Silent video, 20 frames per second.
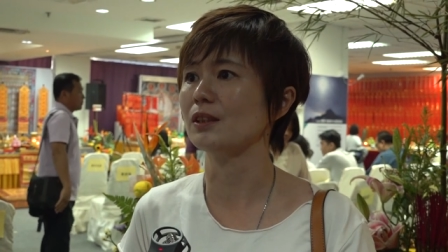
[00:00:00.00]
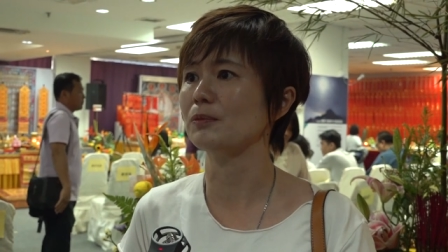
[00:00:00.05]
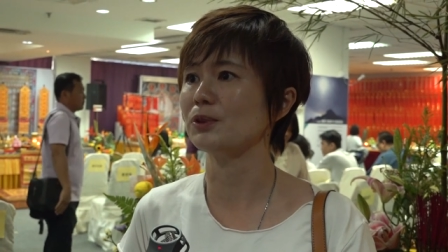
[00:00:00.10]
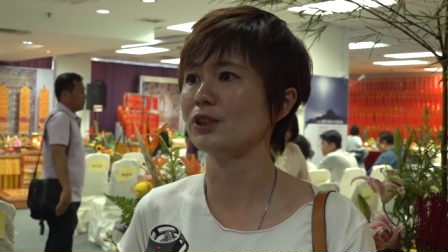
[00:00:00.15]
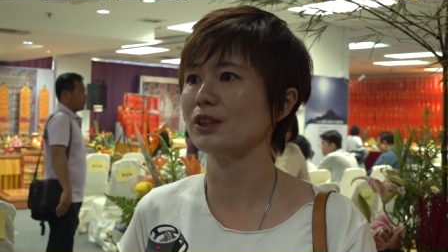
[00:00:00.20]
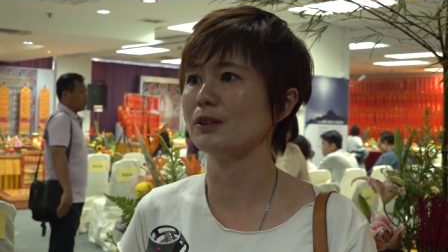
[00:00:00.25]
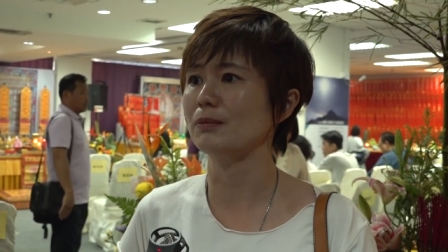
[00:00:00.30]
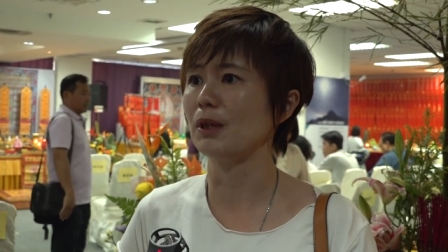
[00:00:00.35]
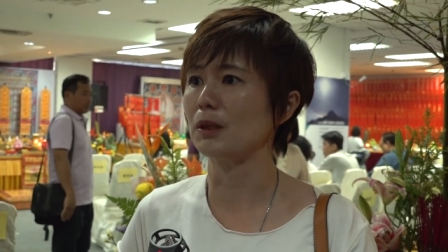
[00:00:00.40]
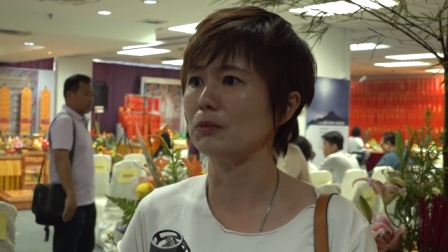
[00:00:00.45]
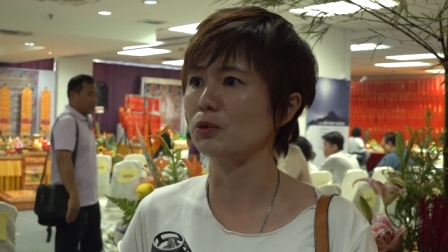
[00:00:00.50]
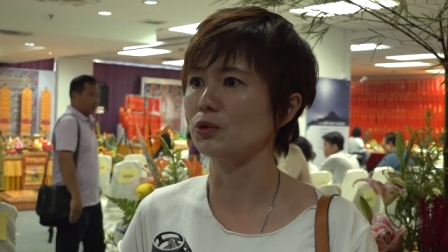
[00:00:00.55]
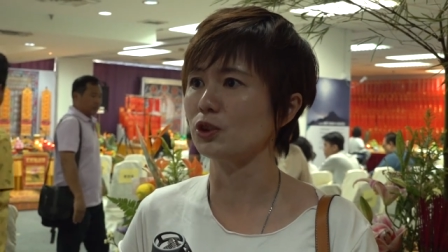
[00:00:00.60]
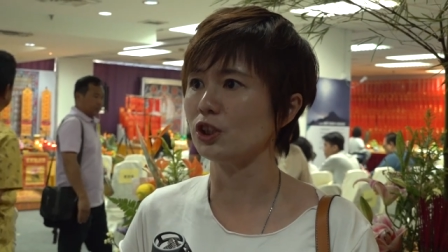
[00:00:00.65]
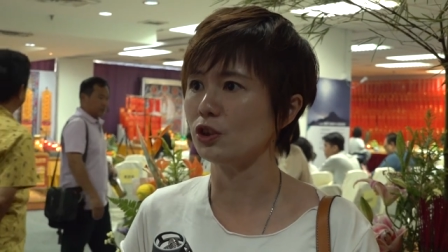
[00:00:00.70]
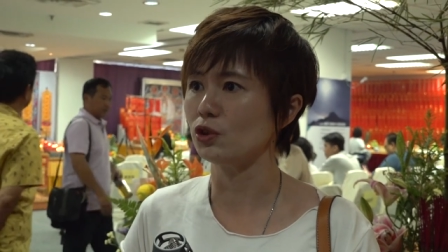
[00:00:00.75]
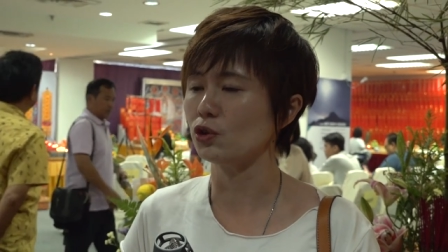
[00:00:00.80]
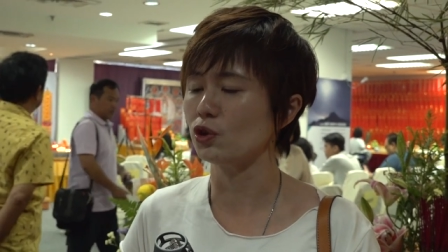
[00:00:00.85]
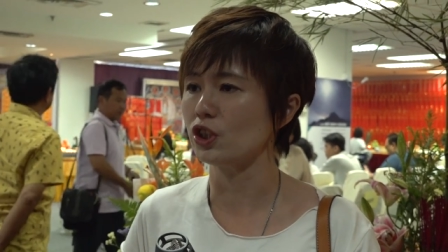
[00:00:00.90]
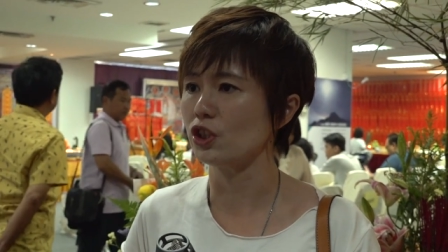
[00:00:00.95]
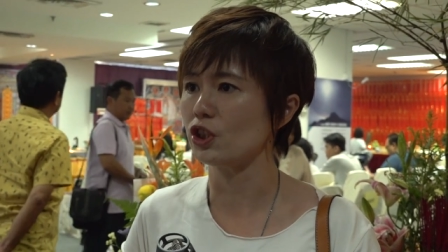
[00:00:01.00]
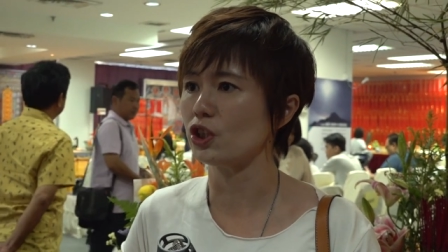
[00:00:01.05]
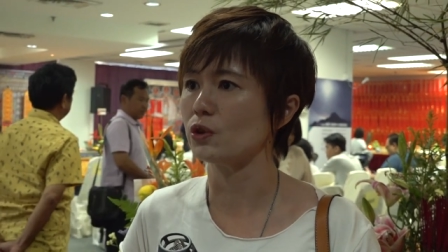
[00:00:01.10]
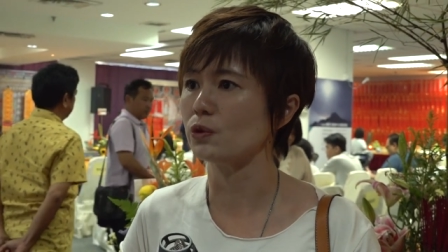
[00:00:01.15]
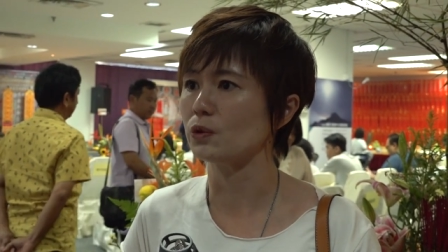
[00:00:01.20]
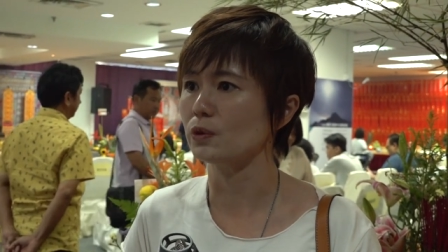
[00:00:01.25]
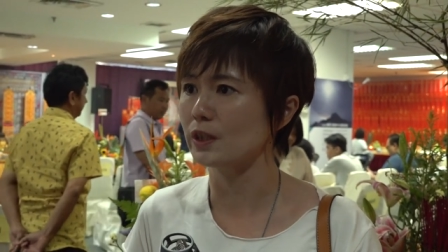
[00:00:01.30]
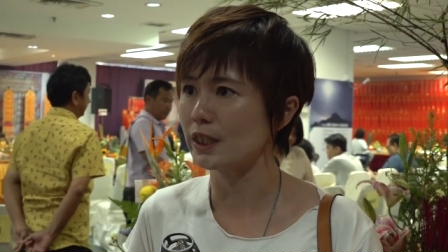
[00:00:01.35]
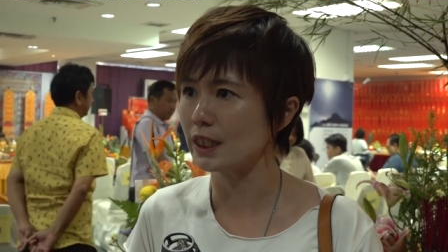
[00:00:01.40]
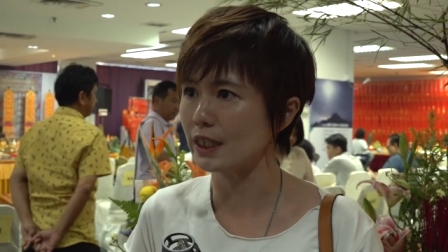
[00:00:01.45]
而不是盲目去追
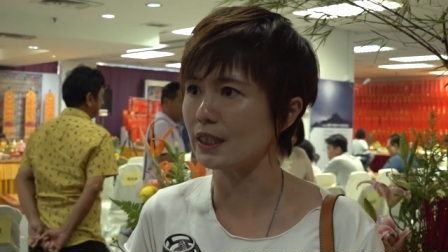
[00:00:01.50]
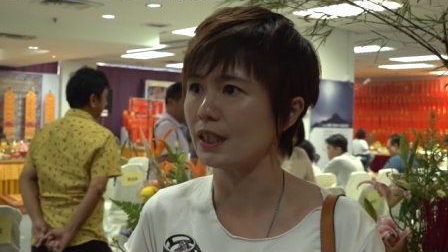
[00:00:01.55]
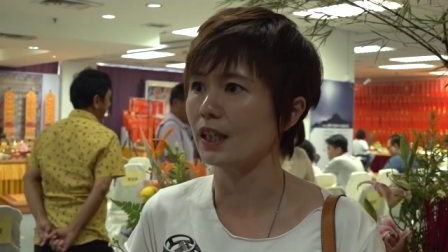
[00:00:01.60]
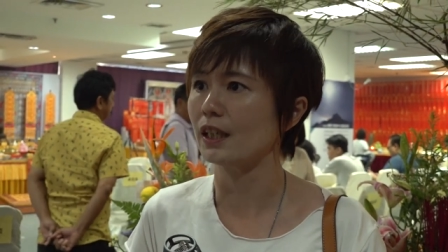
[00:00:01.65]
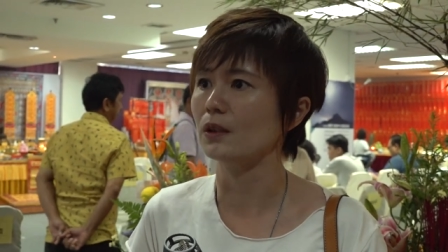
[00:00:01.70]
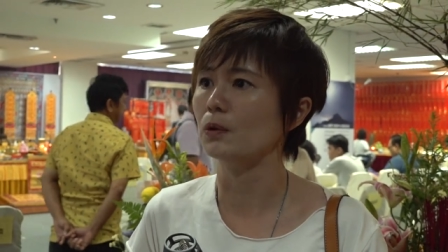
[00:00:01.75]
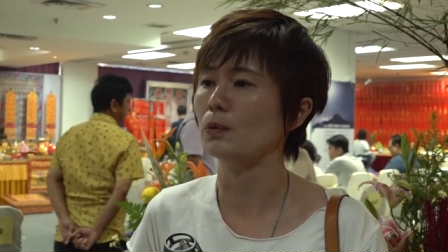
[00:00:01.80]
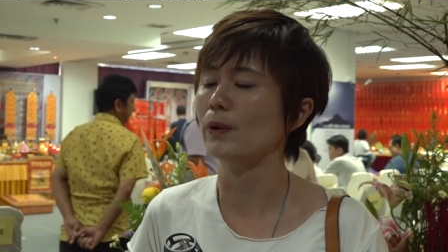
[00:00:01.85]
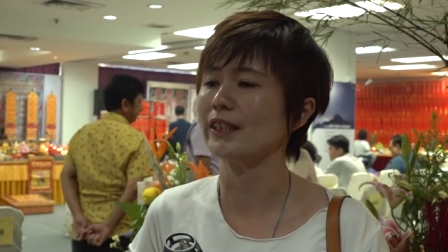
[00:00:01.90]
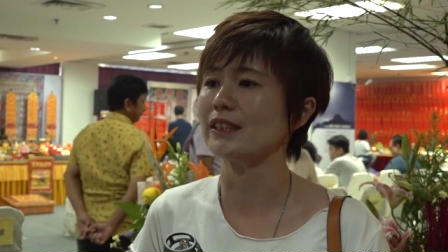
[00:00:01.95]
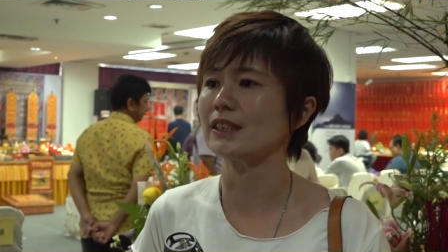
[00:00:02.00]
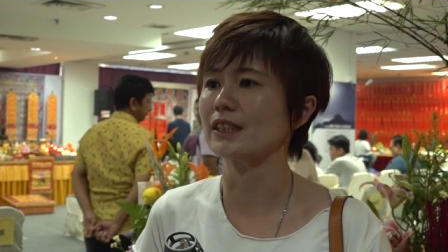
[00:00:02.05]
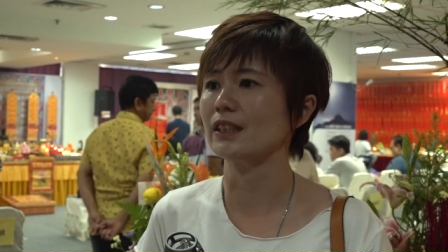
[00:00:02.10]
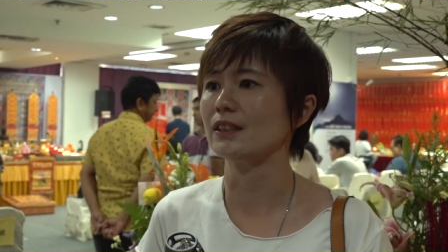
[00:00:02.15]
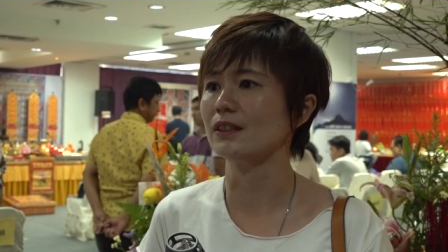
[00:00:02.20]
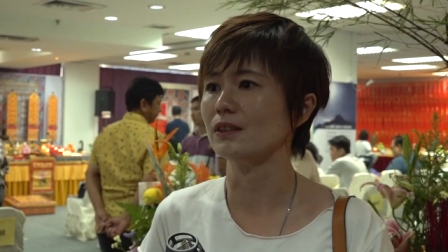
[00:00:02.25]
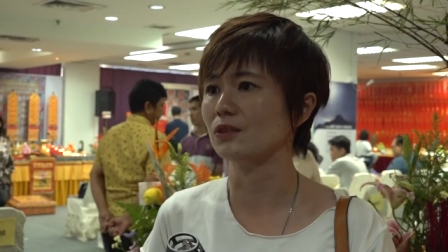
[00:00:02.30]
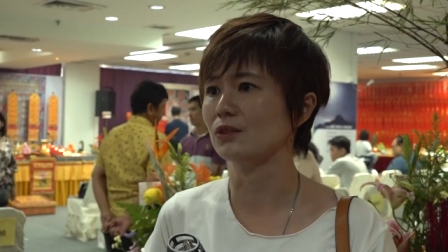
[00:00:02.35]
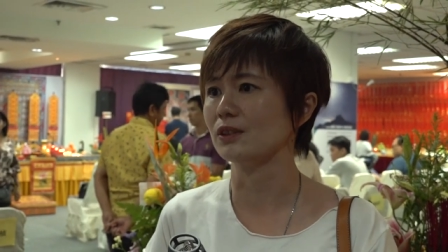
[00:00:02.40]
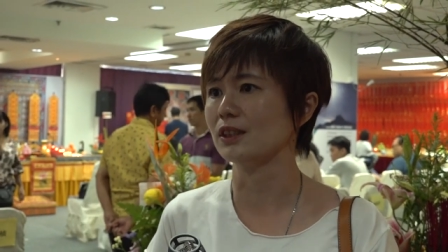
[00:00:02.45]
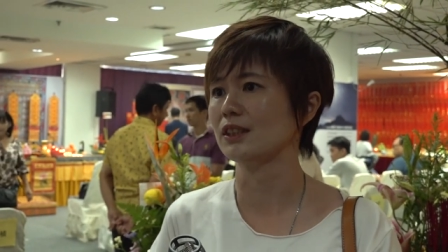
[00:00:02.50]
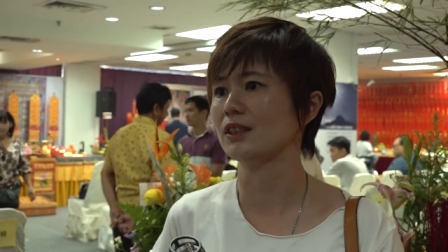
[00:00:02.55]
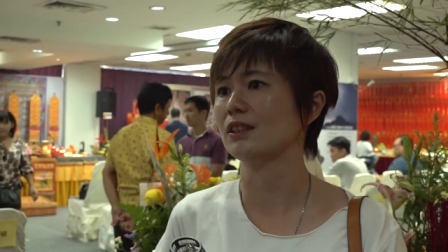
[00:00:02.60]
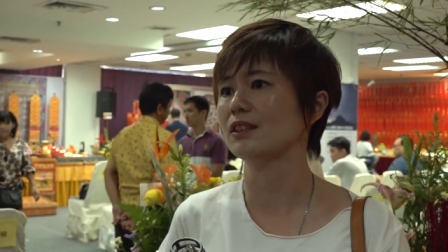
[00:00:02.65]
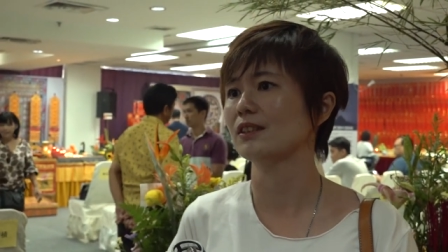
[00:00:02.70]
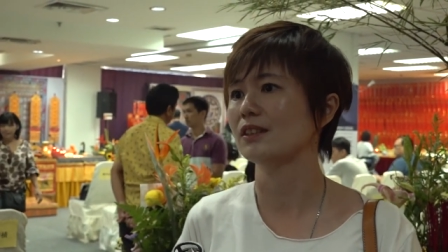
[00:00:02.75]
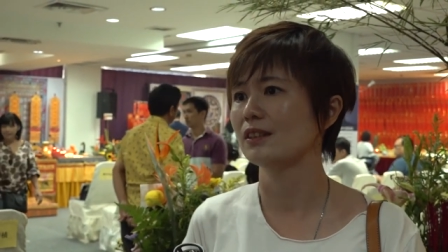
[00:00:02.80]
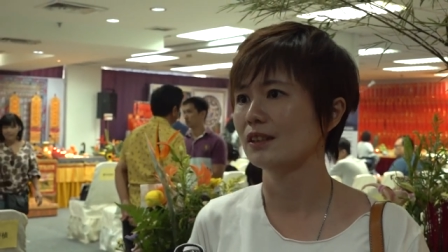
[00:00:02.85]
求其他的外在的东西？